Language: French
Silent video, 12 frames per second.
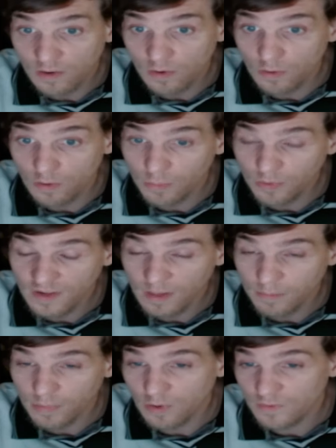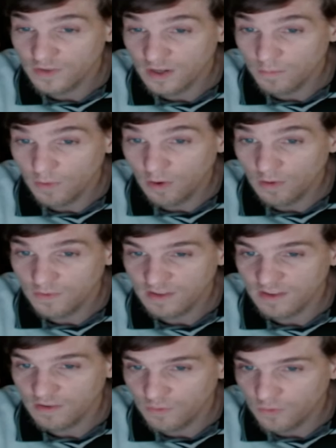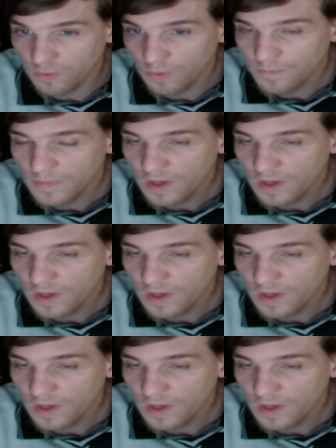que le plus simple pour l'environnement, en fait, c'est de vous,